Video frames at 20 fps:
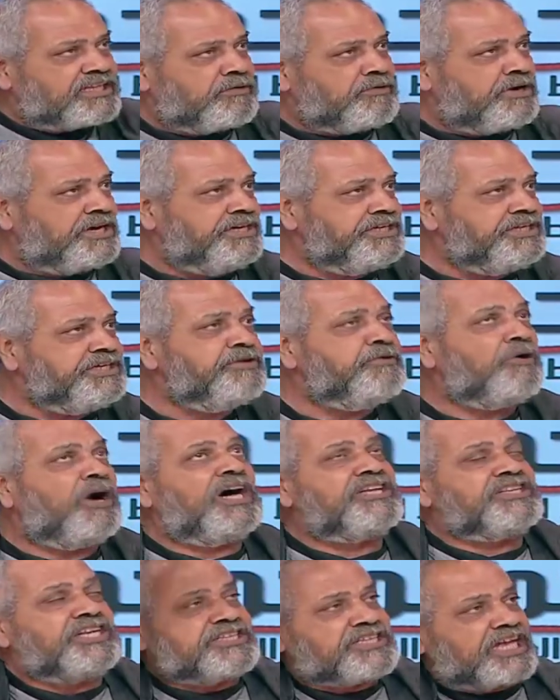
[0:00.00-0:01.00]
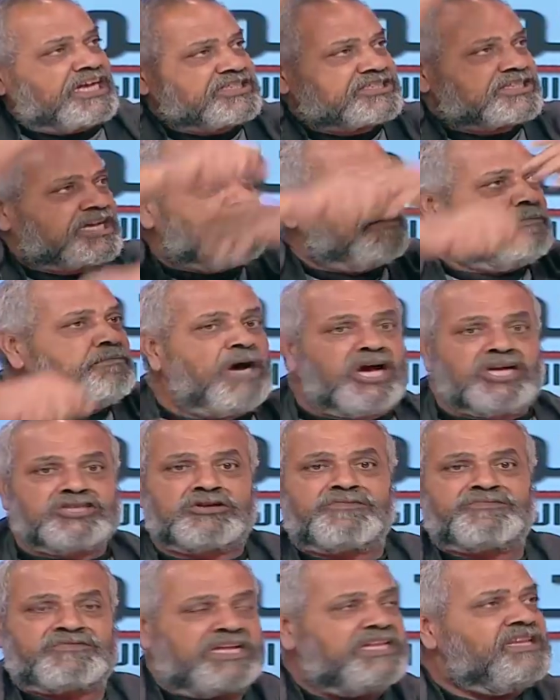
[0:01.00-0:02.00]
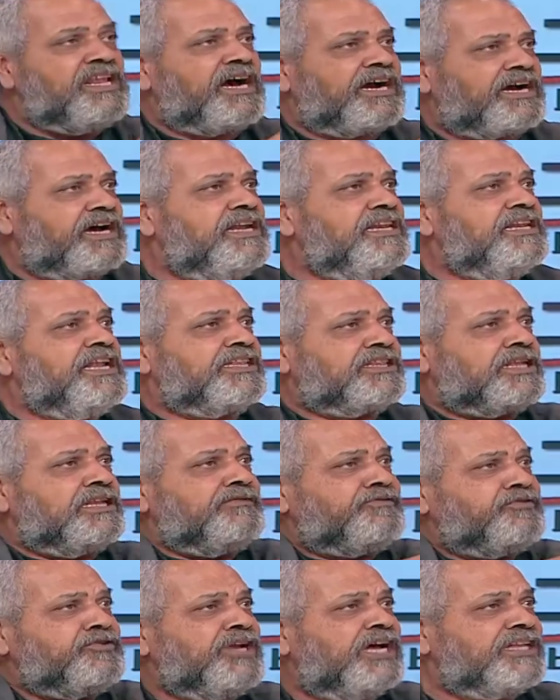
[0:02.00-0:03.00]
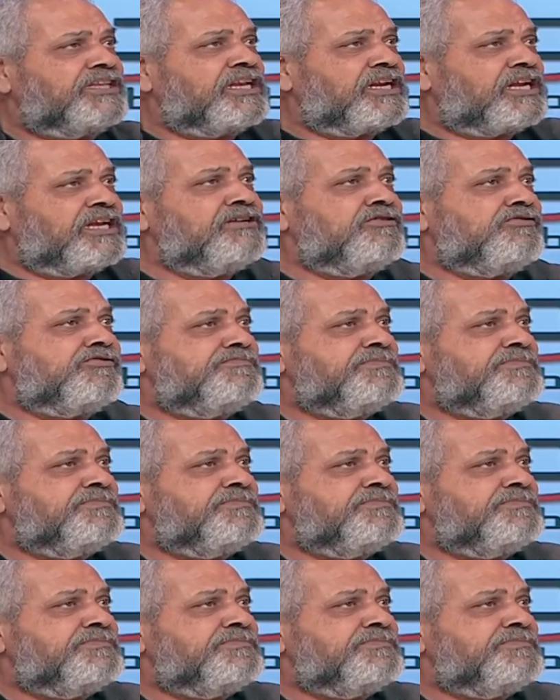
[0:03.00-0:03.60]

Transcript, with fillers: اوعي وقعدت اسهم ما شفت لك الا التليفونات الخلوه